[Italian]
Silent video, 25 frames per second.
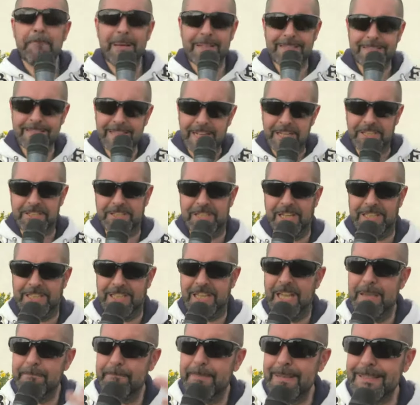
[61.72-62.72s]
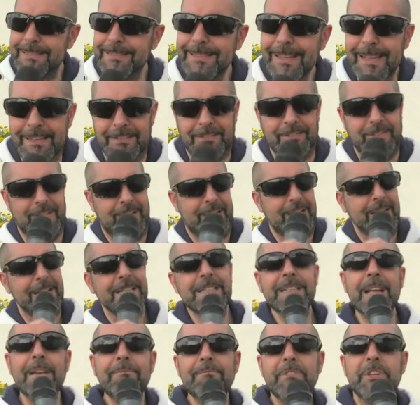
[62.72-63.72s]
Passeggiati che passeggia,
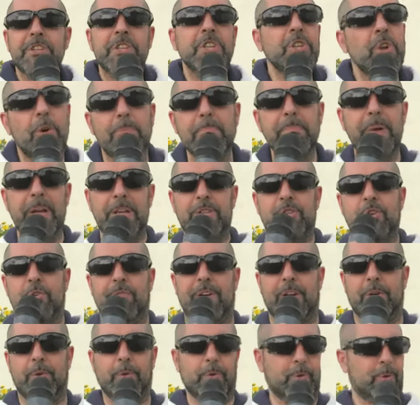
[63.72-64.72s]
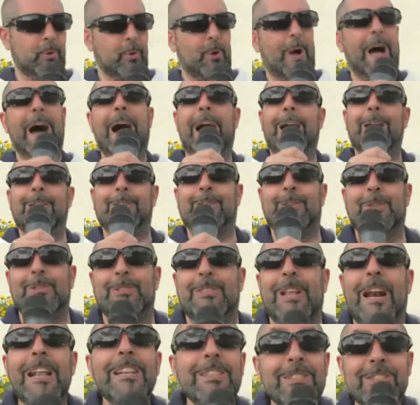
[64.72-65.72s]
si avvicina un bel giovanotto, alto,
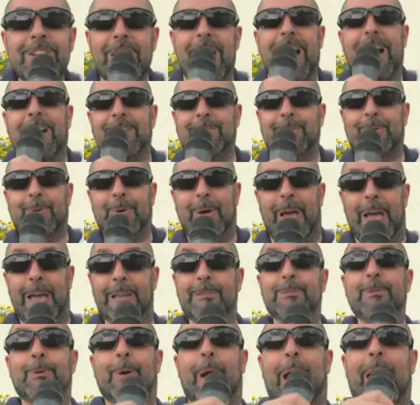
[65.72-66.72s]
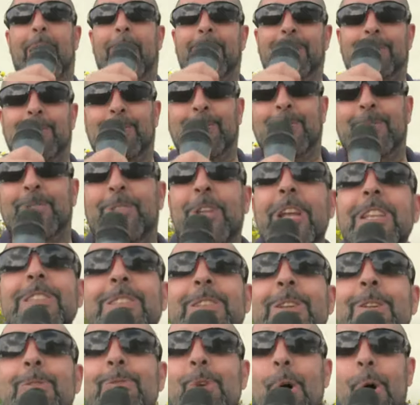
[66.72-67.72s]
slanciato, educato,
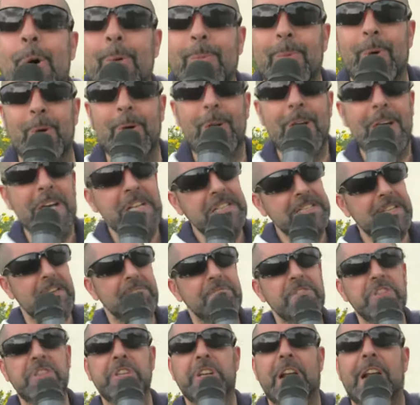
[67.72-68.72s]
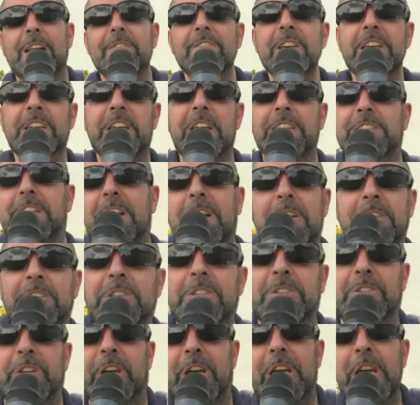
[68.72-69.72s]
gentiluomo. Si avvicina alla vecchietta e le
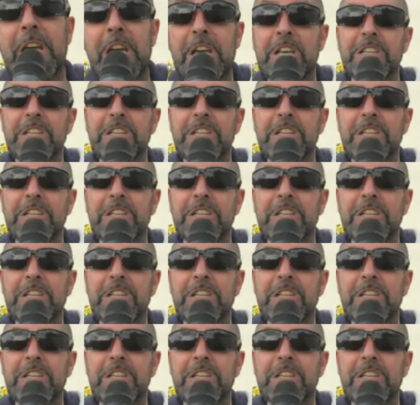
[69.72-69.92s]
dice: